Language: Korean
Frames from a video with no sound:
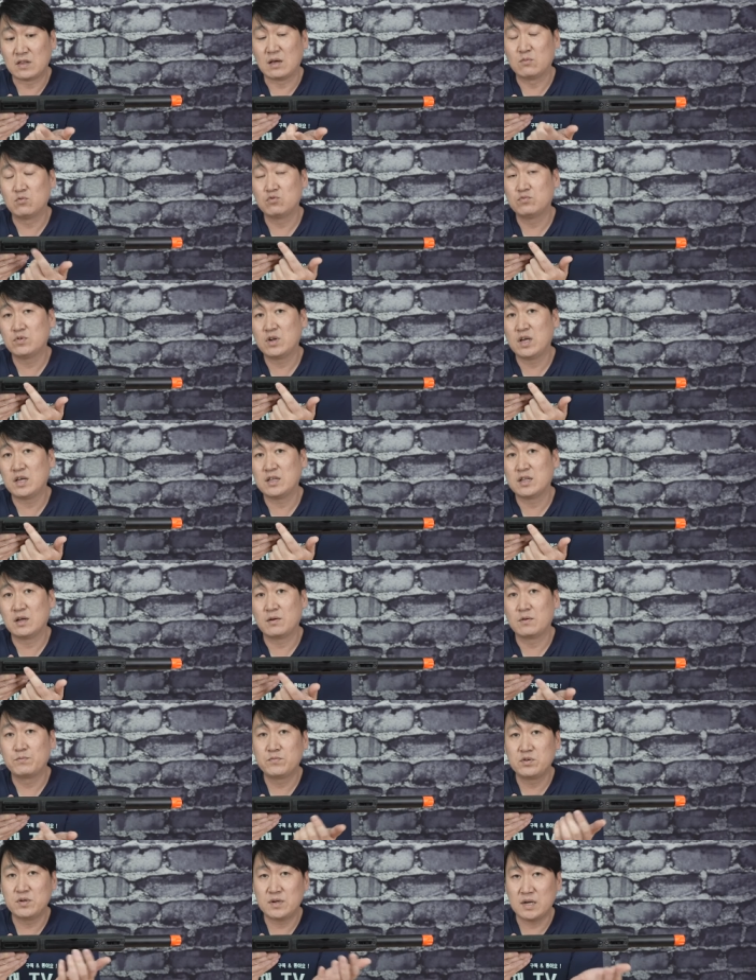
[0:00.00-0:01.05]
대부분의 이제
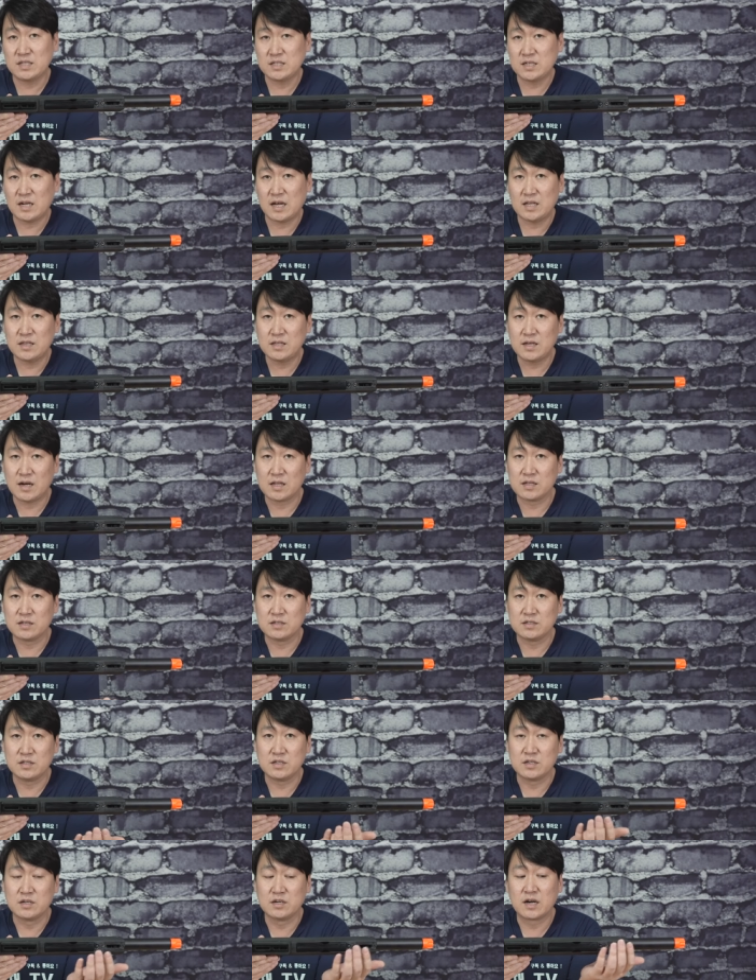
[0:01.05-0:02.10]

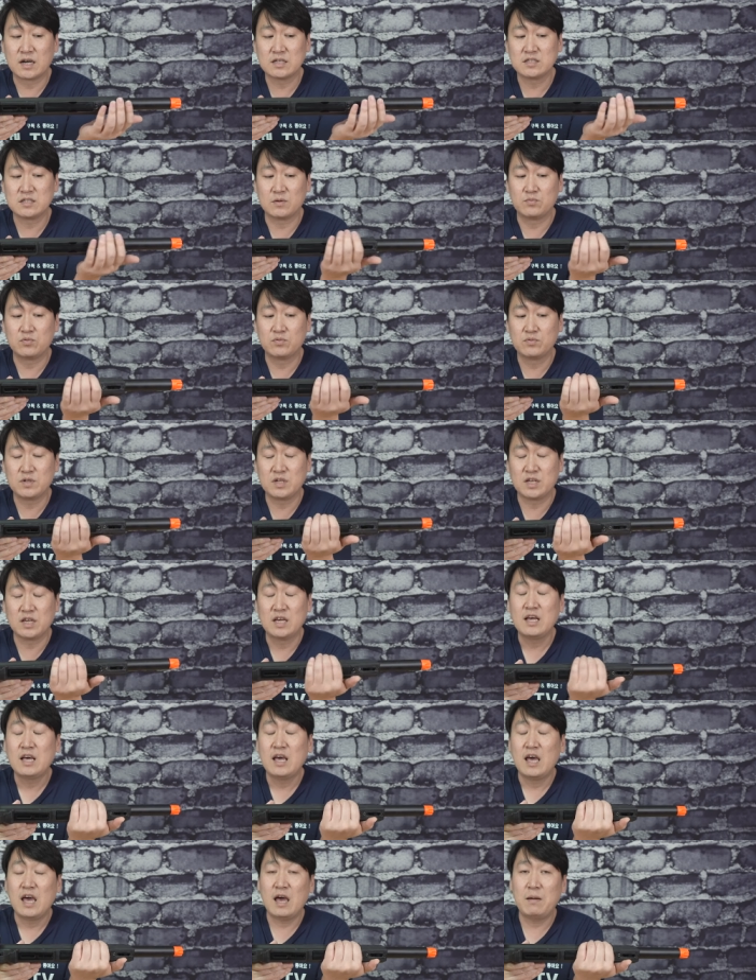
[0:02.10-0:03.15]
플래시라이트라든지 여러 가지 제품들이
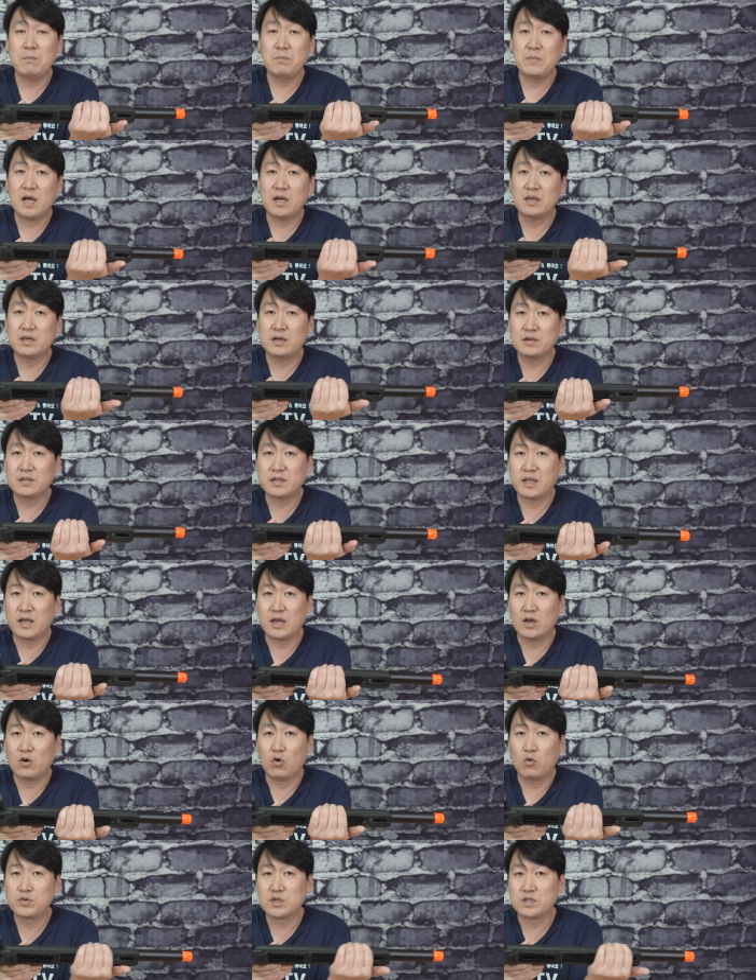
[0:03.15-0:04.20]
엠락
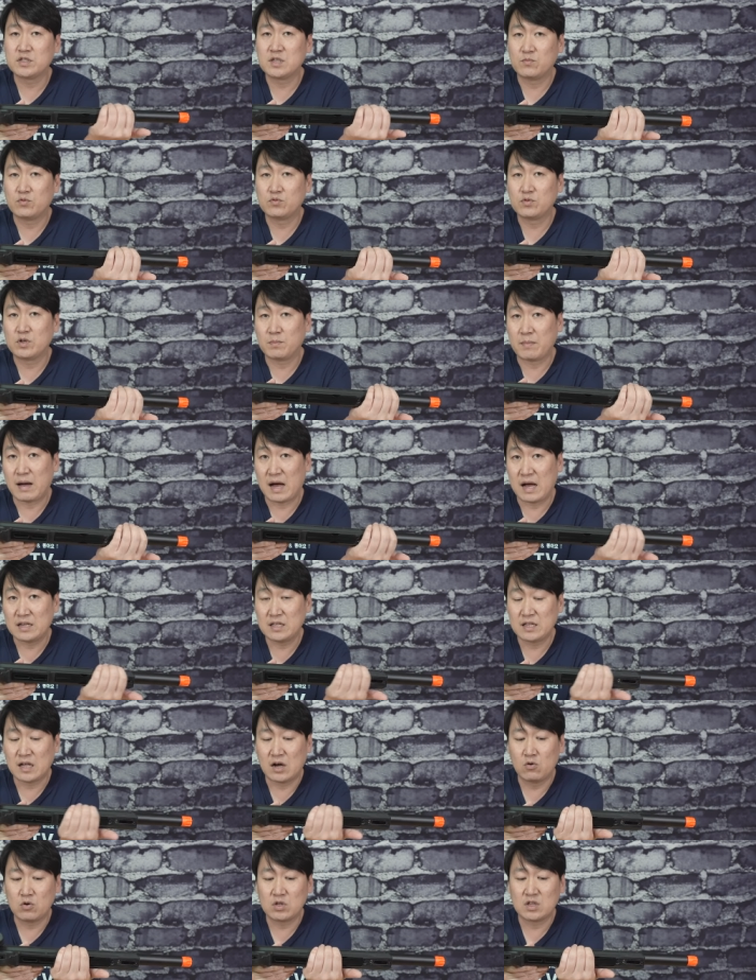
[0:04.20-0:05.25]
형태의 옵션 제품들이 많이
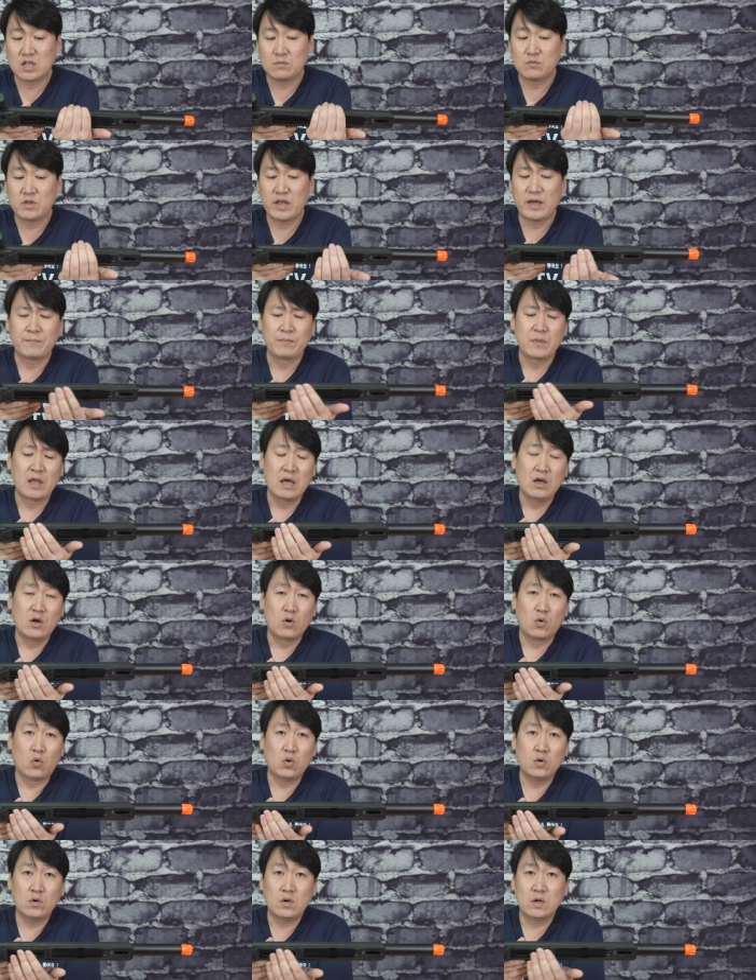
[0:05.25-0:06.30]
나오기 때문에
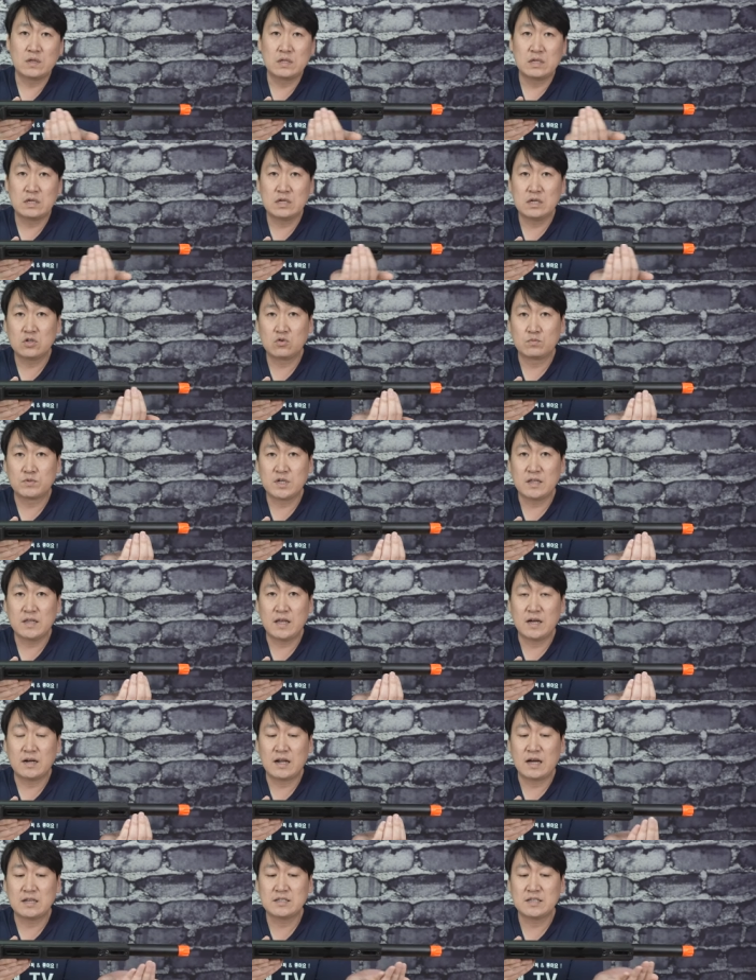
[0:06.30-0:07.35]
그런 것들을 좀
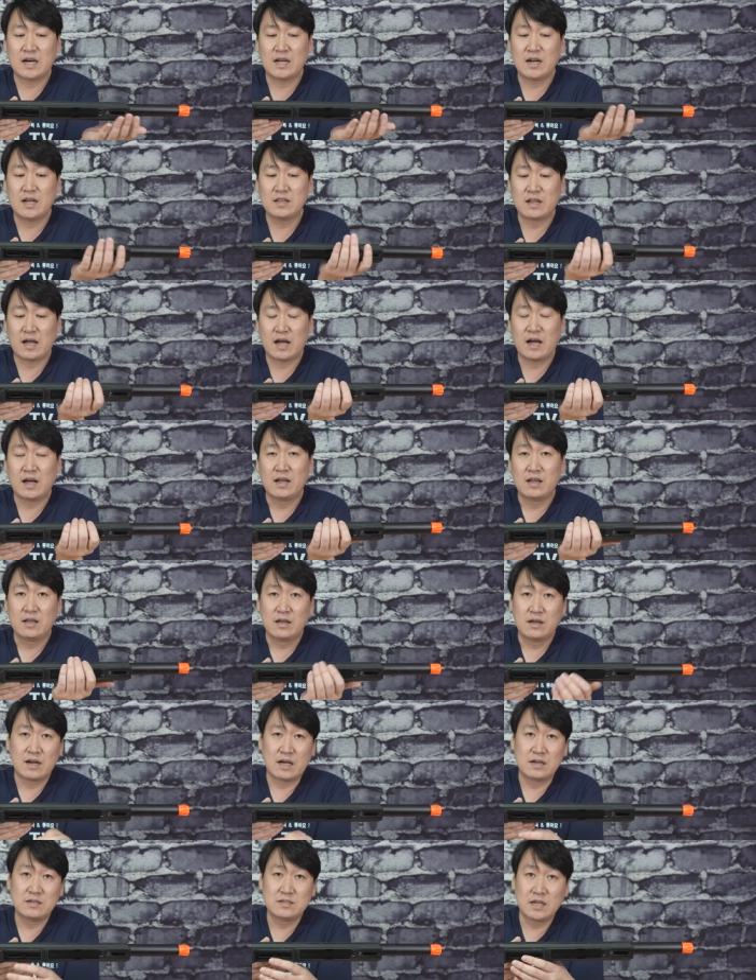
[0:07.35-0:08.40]
채택을 하지
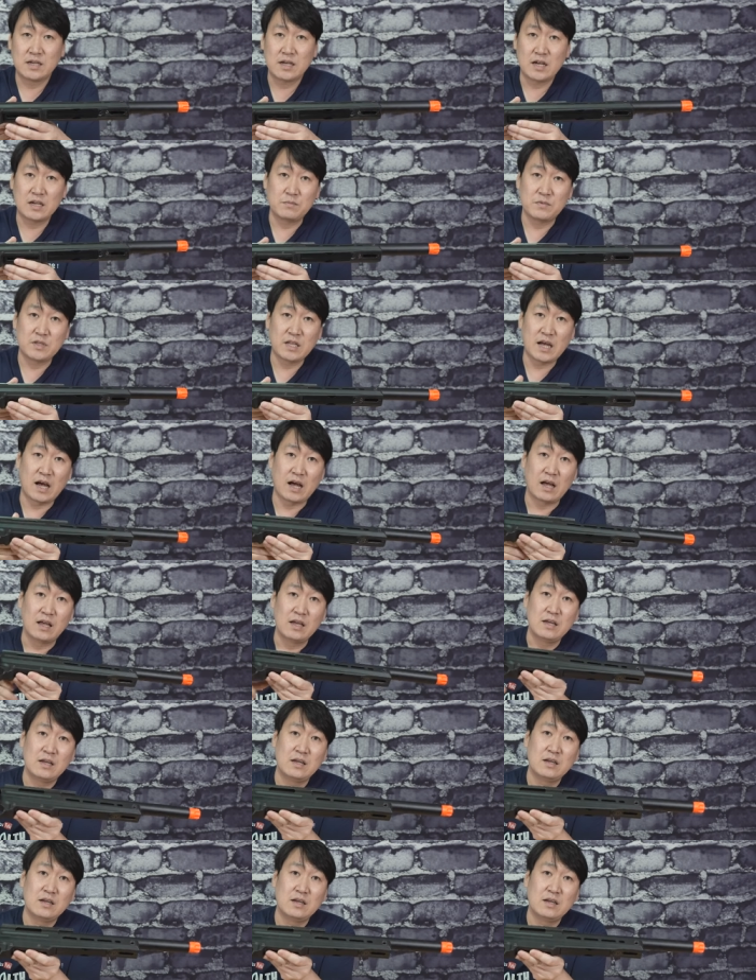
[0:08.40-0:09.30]
않았나라는 생각입니다.